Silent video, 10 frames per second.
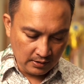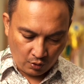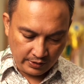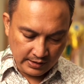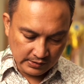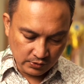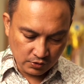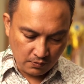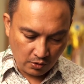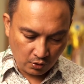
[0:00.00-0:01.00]
Tuhan
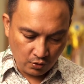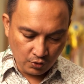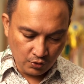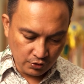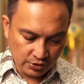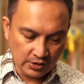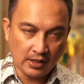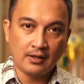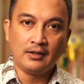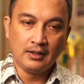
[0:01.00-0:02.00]
Yesus bahwa Roh Kudus
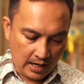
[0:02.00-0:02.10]
yang